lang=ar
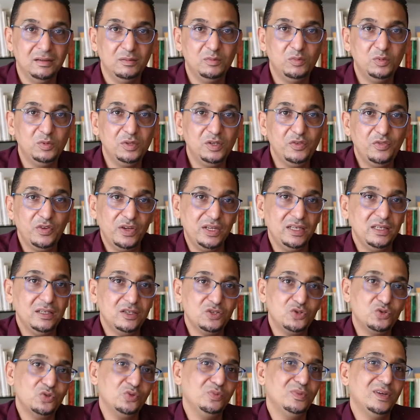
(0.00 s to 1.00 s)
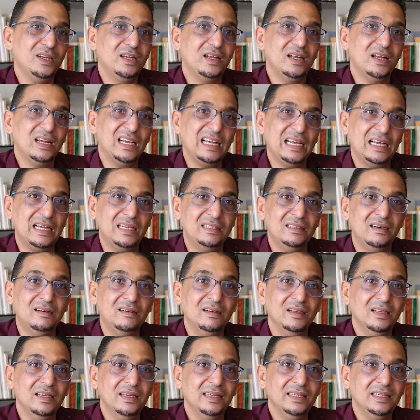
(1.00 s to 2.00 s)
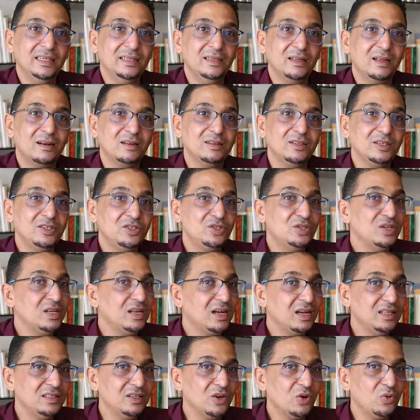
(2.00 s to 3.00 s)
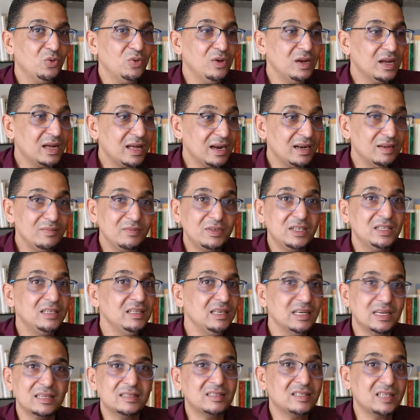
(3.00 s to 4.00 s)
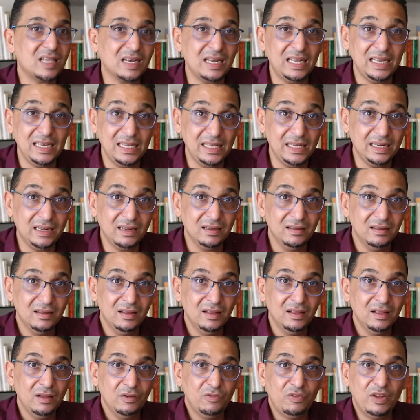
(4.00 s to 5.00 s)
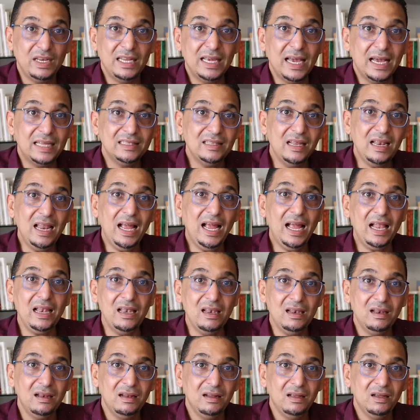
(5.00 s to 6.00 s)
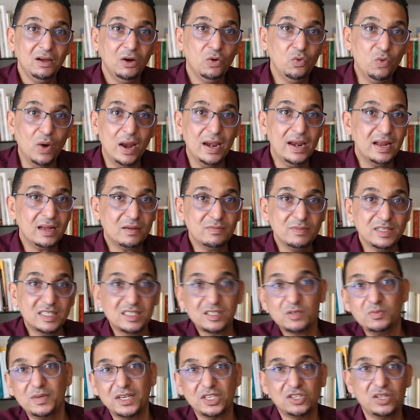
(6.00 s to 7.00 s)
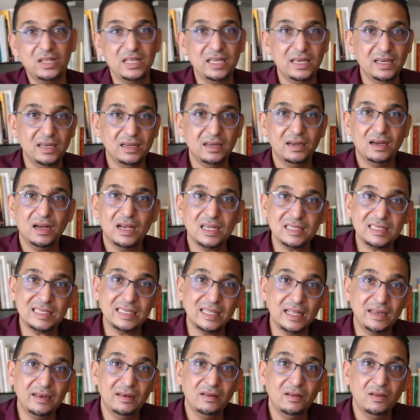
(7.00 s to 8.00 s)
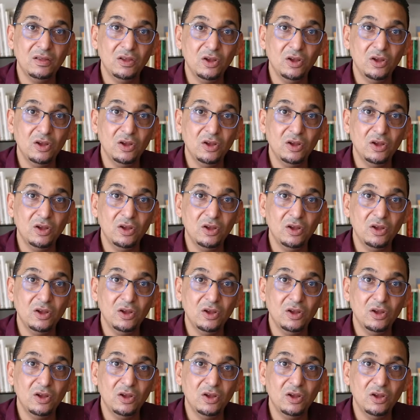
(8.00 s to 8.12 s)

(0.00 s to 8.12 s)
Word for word: ما معنى فان الشبه اخاذه يعني راه داك الشيء اللي غادي يقول لك راه يمكن ياثر عليك فلهذا الحل هو انك ما تسمعش ليه اصلا